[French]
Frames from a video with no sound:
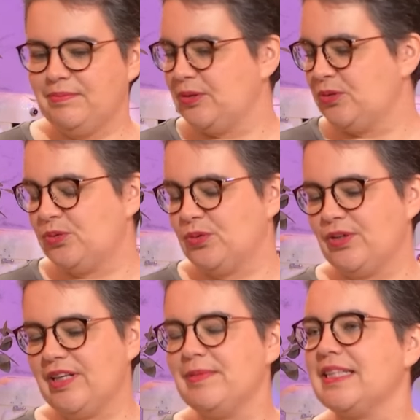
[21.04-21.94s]
Pas du tout. Le
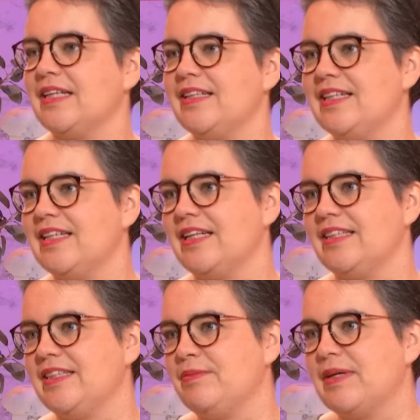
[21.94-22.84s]
lait maternel
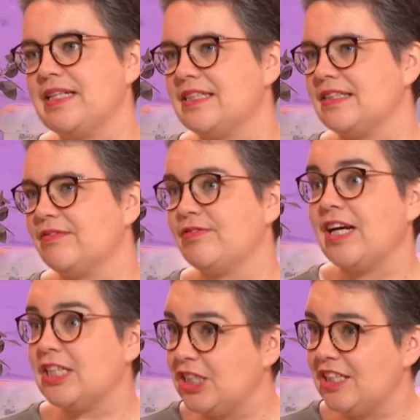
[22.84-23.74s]
n'est pas
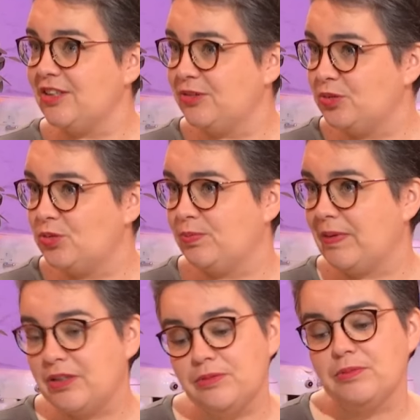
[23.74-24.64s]
fragile du tout,
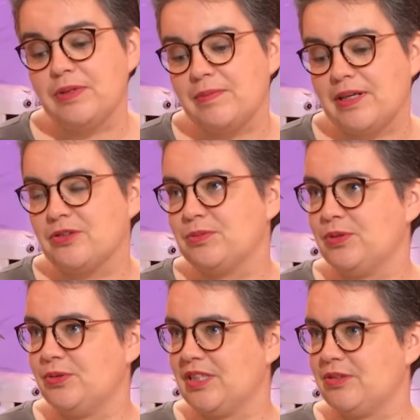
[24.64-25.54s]
pas comme une préparation pour
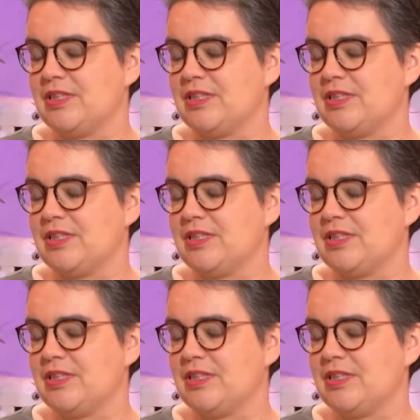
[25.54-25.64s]
nourrisson.